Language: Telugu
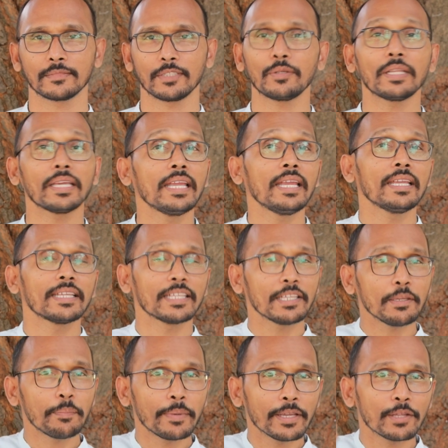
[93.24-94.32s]
కాబట్టి ఈ
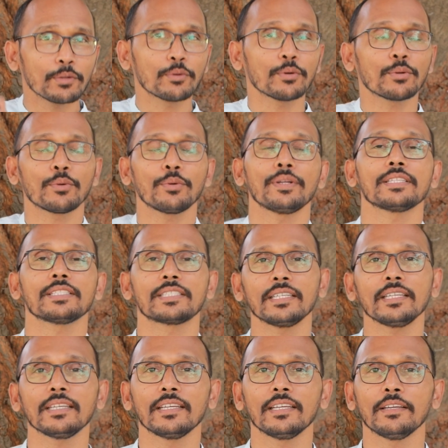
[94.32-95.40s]
పేను కురుకుడు నుంచి
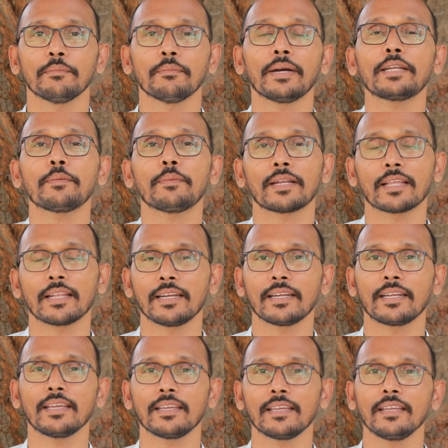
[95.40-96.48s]

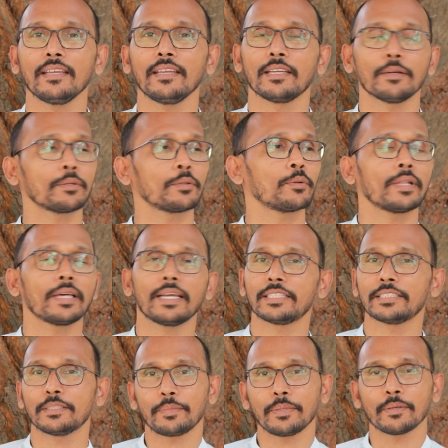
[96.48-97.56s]
బయటపడాలంటే ఏమైనా
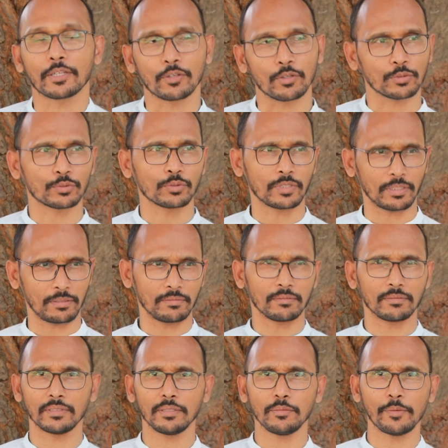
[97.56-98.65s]
ఉన్నాయని చెప్పి ఏమైనా అడుగుతుంటారు
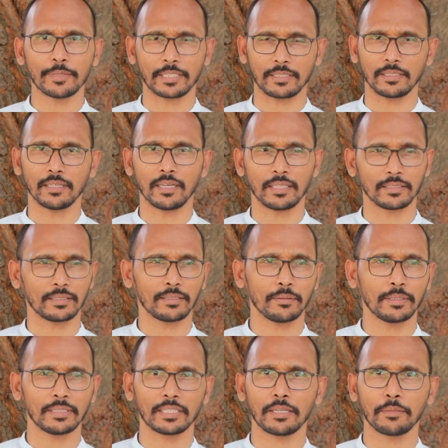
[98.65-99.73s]
ఏమో మరి అంత
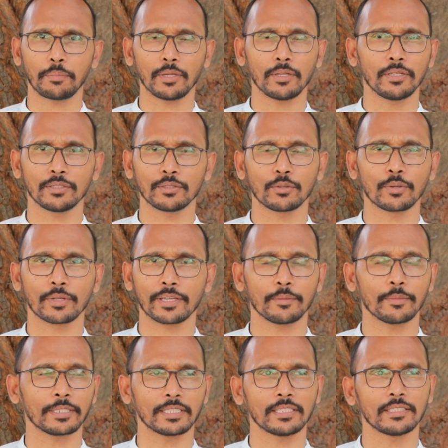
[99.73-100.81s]
అందుకే పెయిన్లు ఎందుకు గురికే
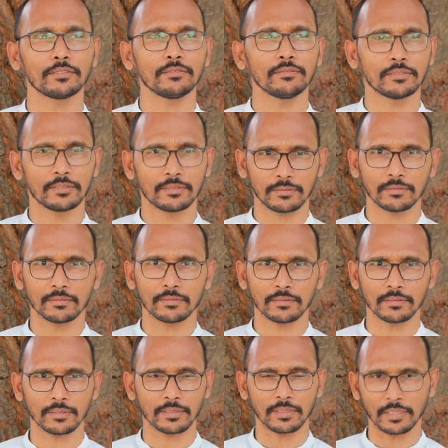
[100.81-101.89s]
మాకు తెలీదు
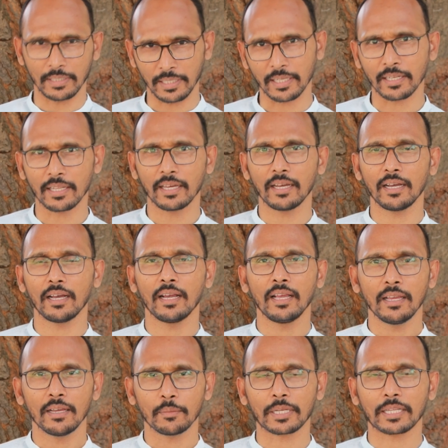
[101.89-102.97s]
నిన్న
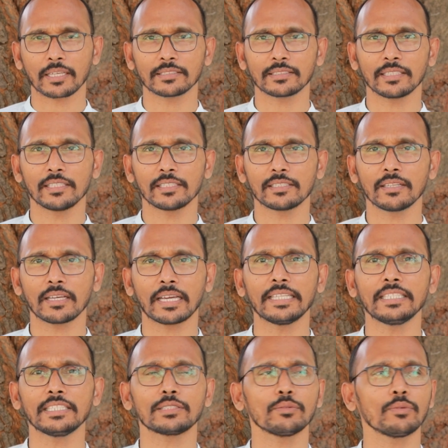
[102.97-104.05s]
మన కన్సల్టేషన్లో
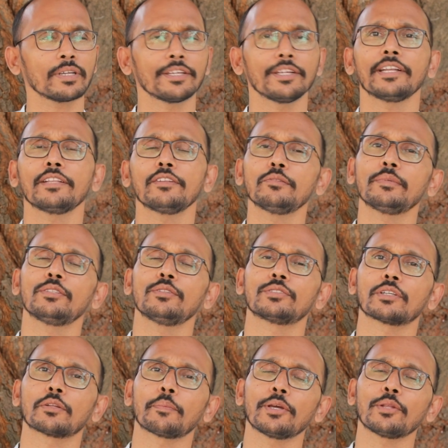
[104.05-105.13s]
కనీసం ఒక ఏడెనిమిది మంది
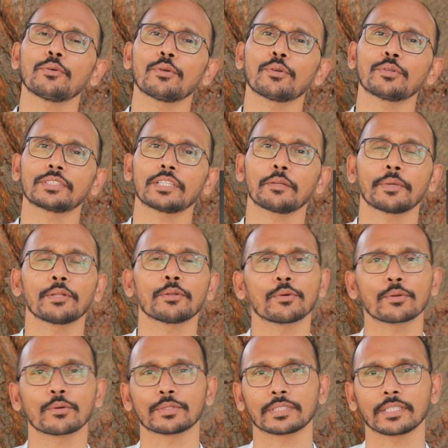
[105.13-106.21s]
వచ్చారు పెయిన్ కూరుకుడు సార్ పెయిన్
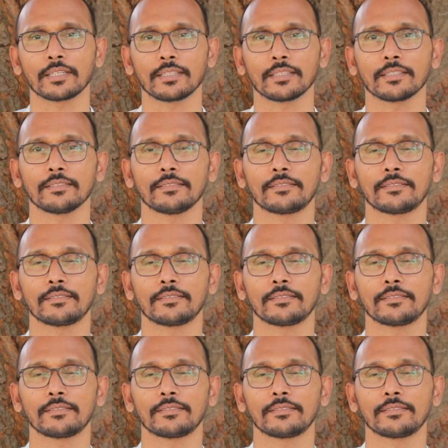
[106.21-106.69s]
కూరుకుడు సార్ అంట